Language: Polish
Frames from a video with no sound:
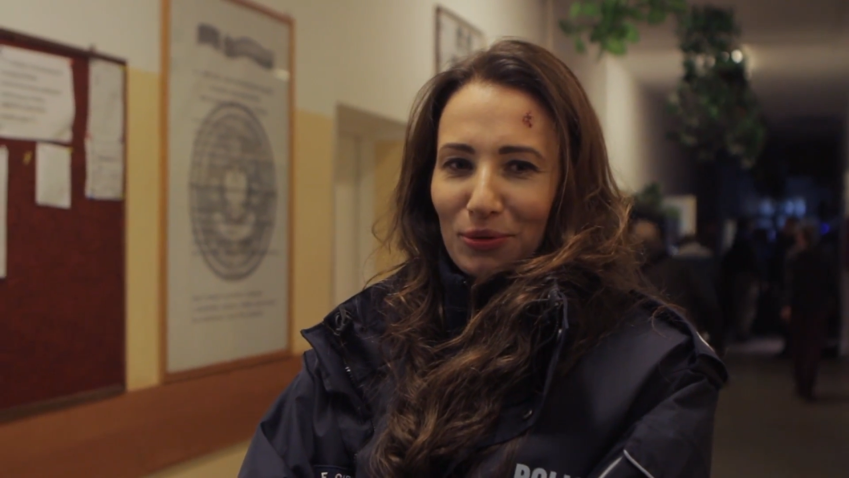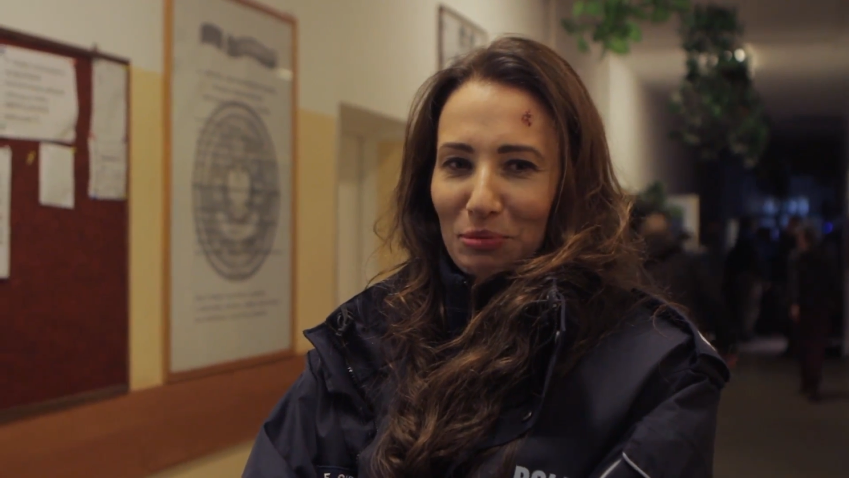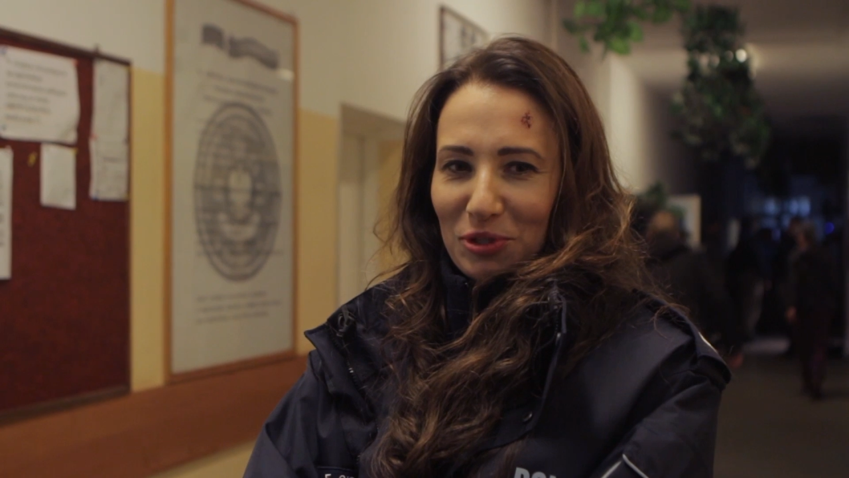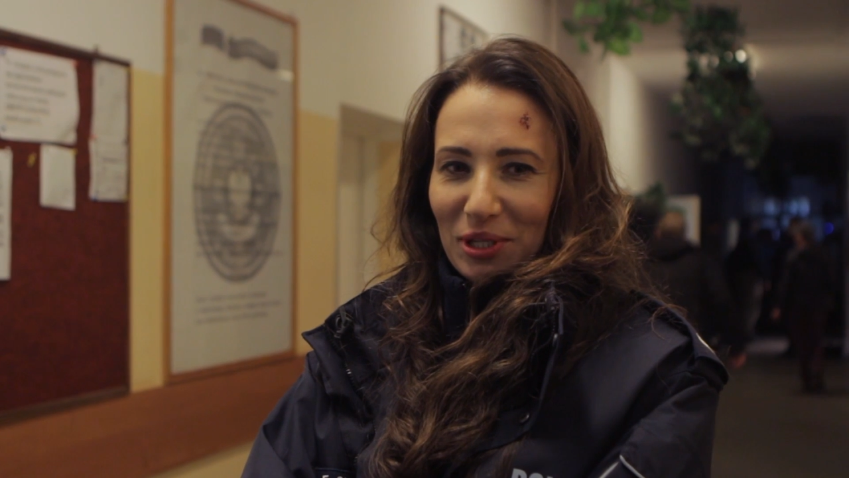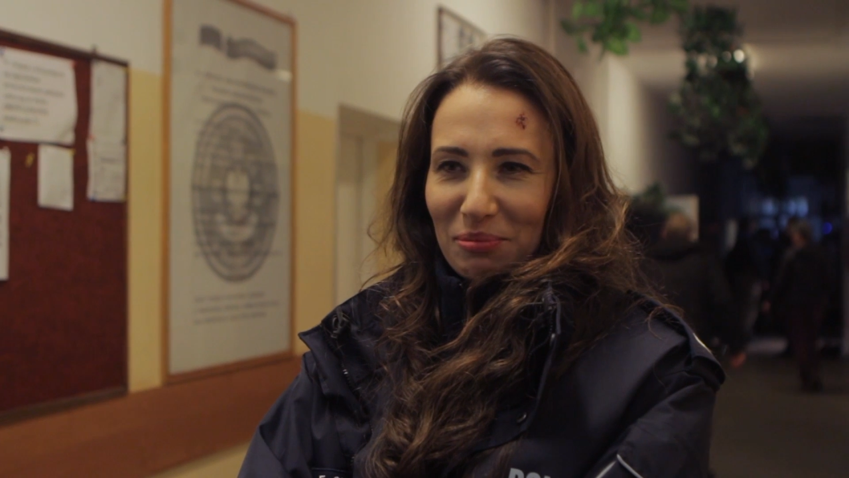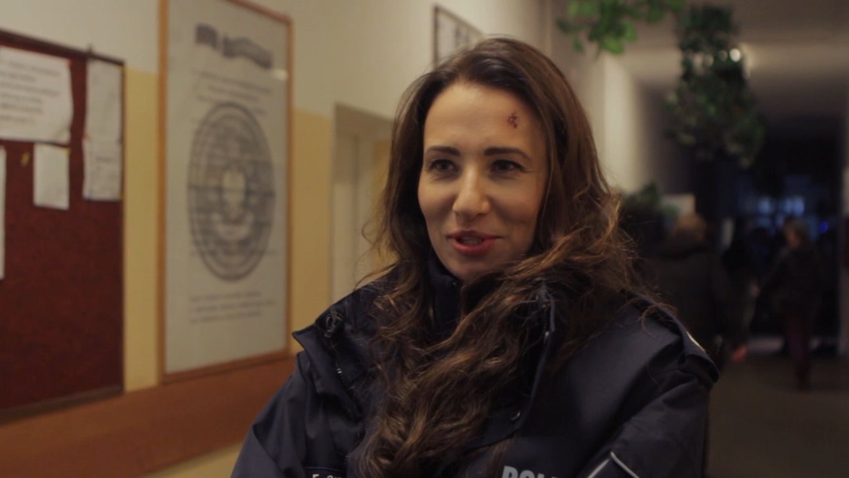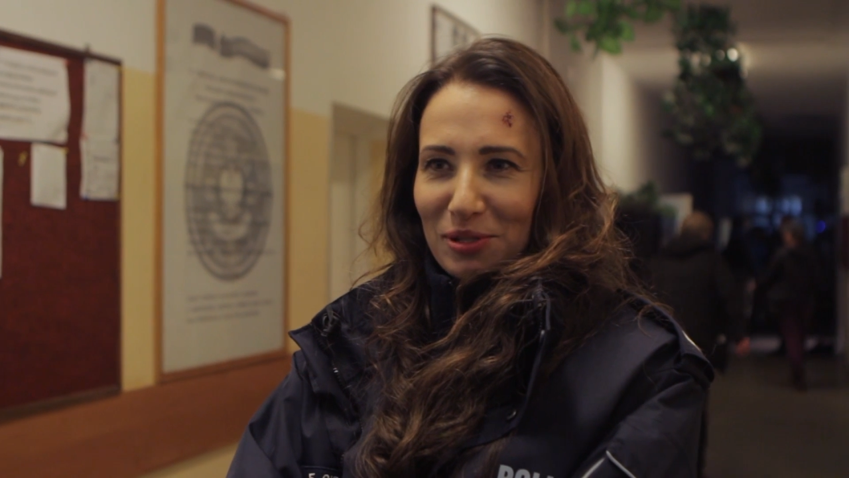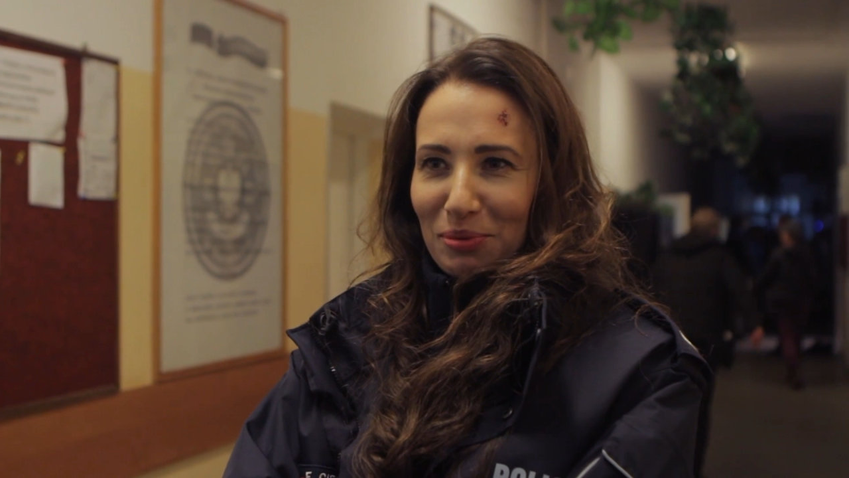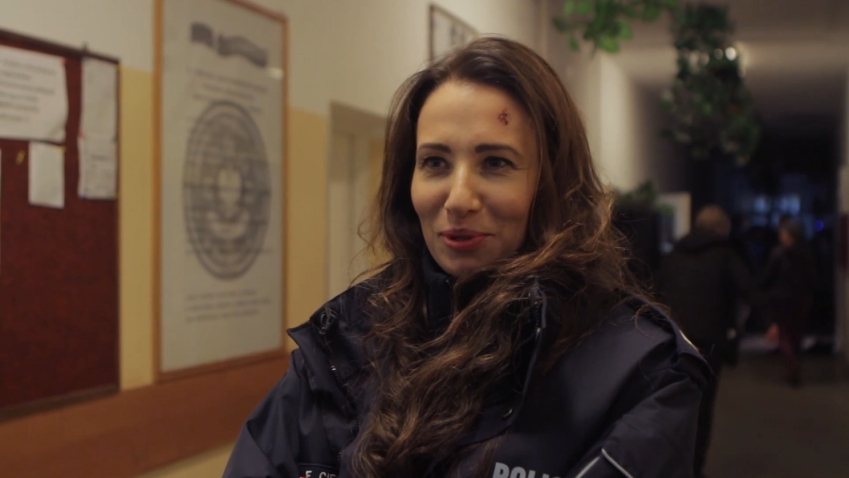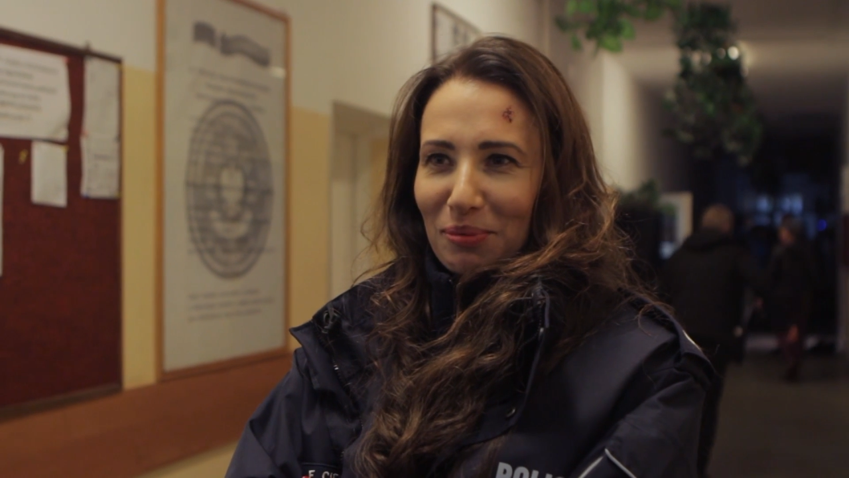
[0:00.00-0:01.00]
która mi się
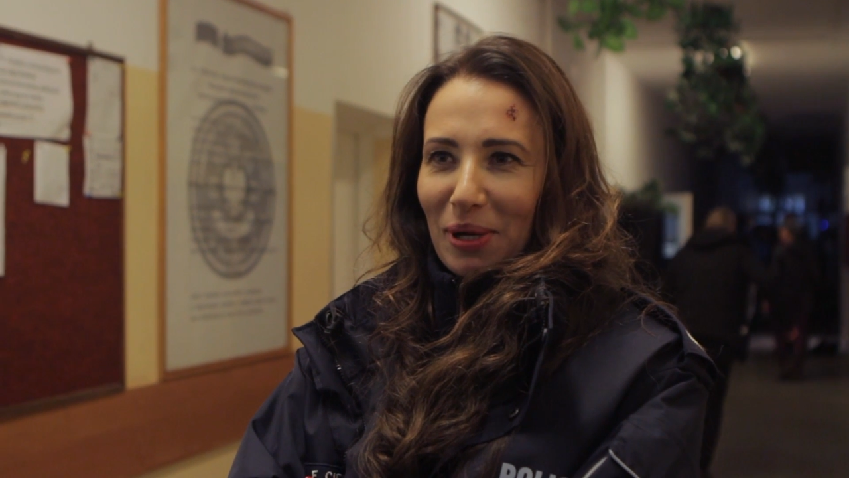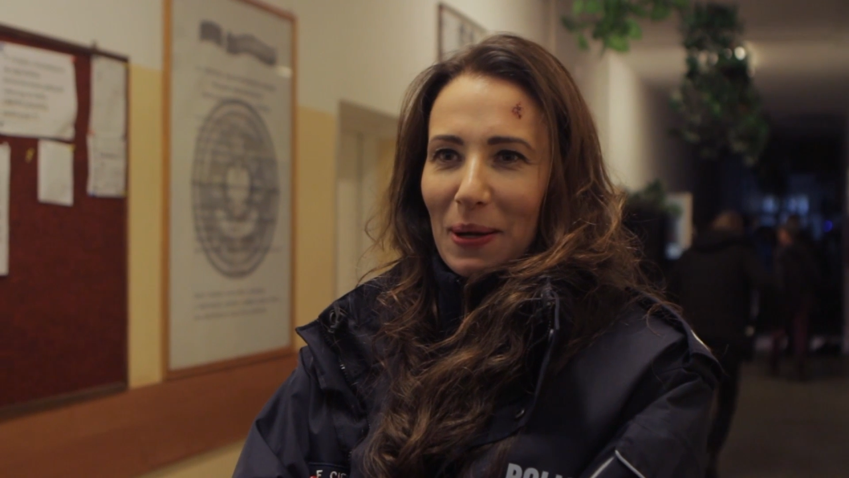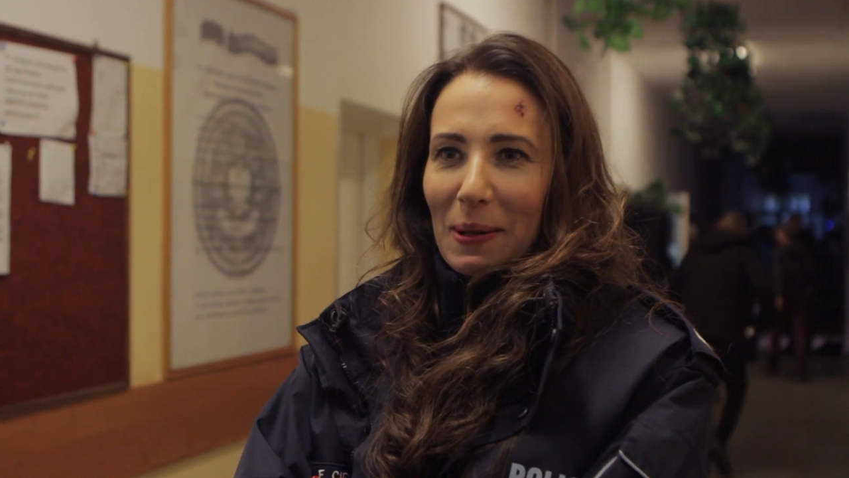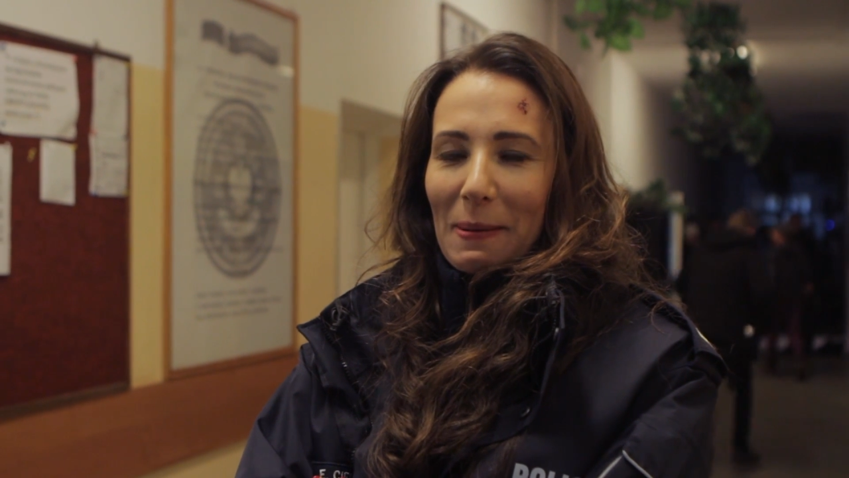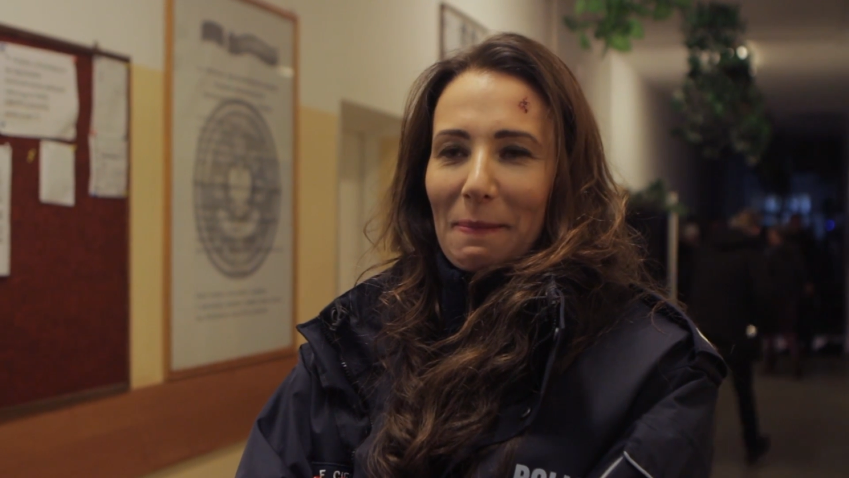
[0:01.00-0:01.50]
najbardziej podoba,